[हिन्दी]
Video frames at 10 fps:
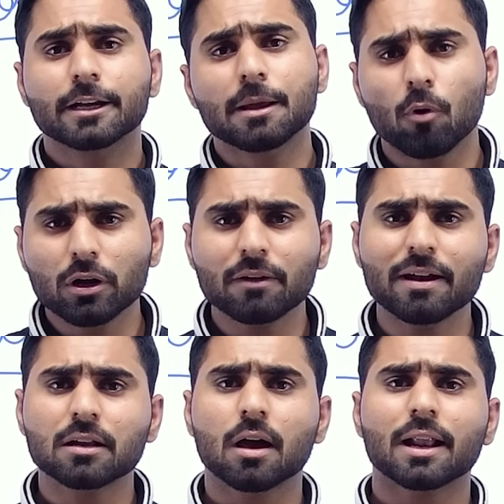
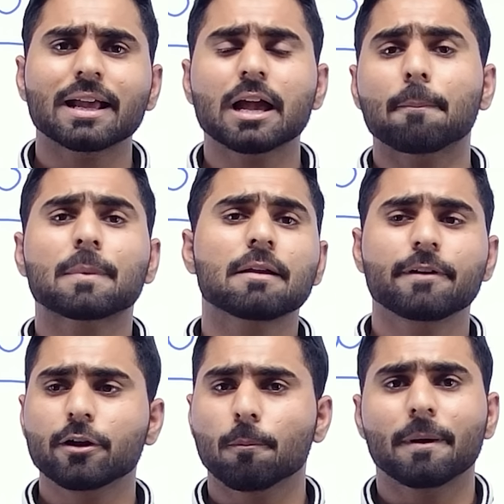डिमोटिवेट कर रहा है या आपकी
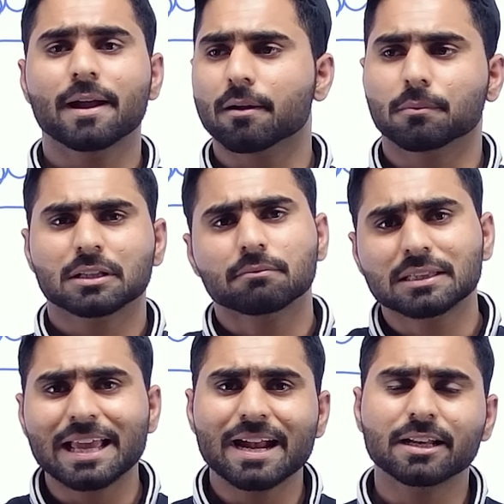वीडियो पे मतलब
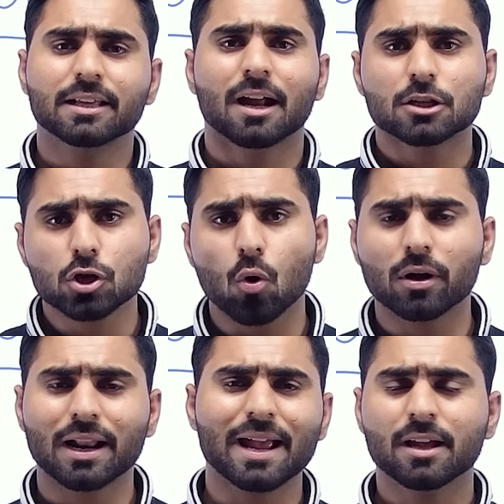देख नहीं रहा
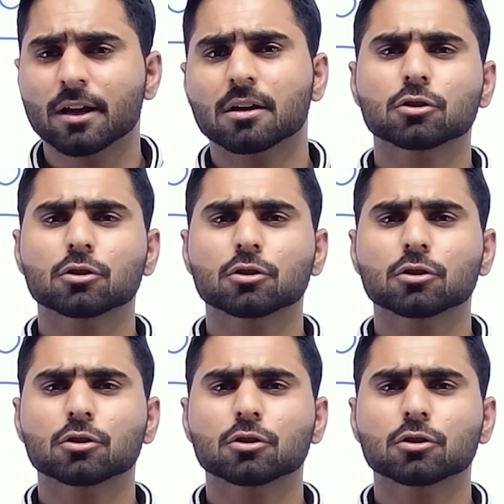छोड़ रहा है